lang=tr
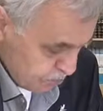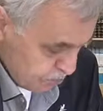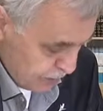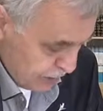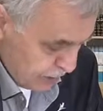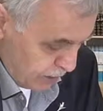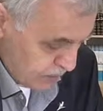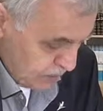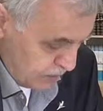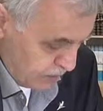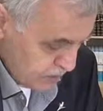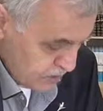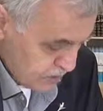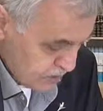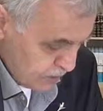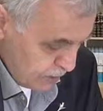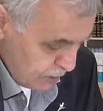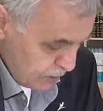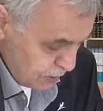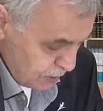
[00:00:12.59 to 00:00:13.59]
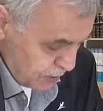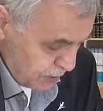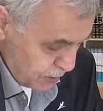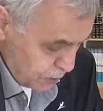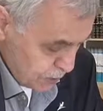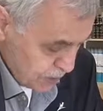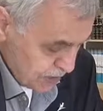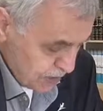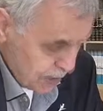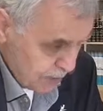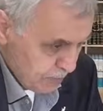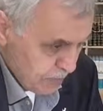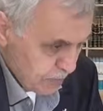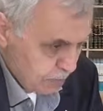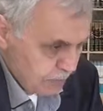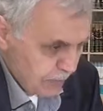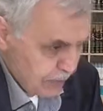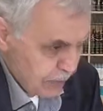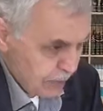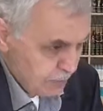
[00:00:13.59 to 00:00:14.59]
Peygamberimiz sallallahu aleyhi ve sellemin
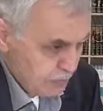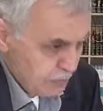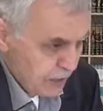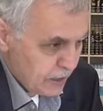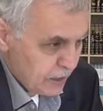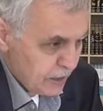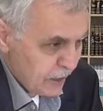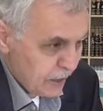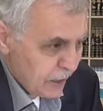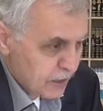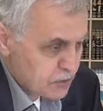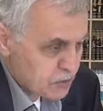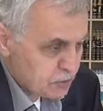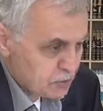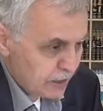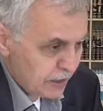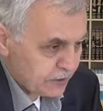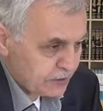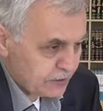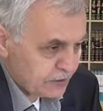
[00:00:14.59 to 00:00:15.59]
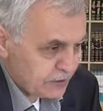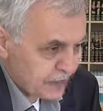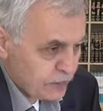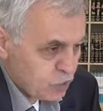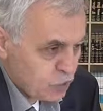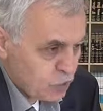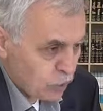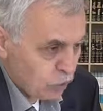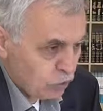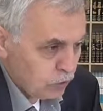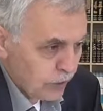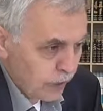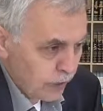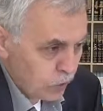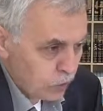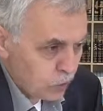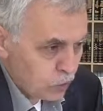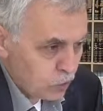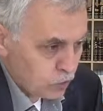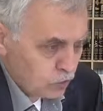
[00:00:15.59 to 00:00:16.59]
peygamberliğini ispat eden
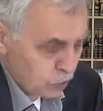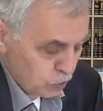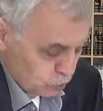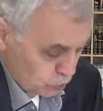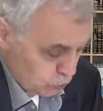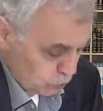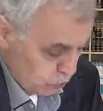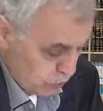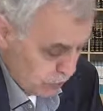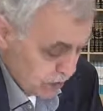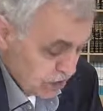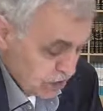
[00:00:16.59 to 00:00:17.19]
yolları okuyorduk.